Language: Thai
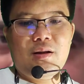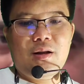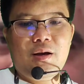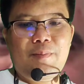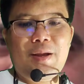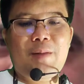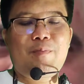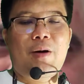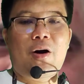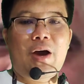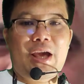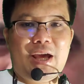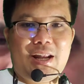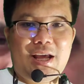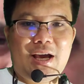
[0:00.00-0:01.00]
หรือบิดบอ
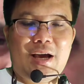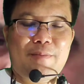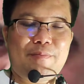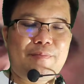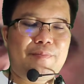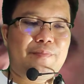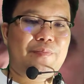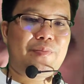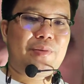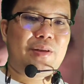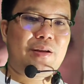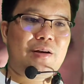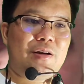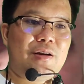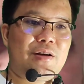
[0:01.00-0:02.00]
ยอะนะครับ
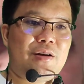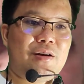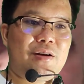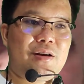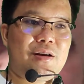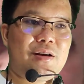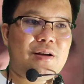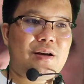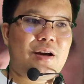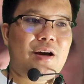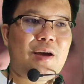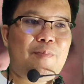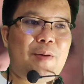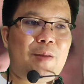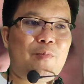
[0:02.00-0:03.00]
เค
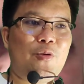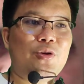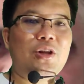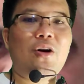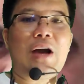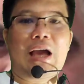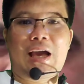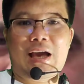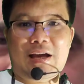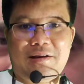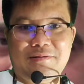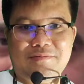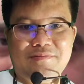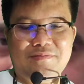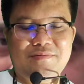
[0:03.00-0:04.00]
ยเป็นผู้ต้องหา
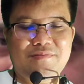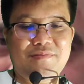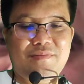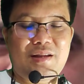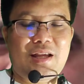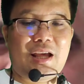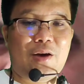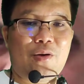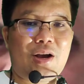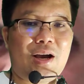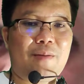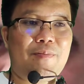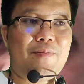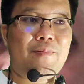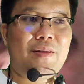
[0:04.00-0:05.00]
เกี่ยว
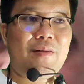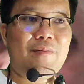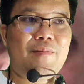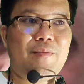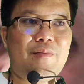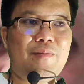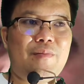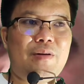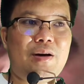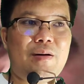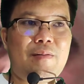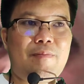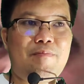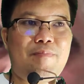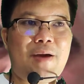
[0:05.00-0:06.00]
กับ
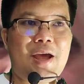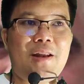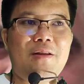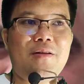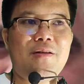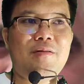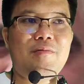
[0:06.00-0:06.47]
เป็น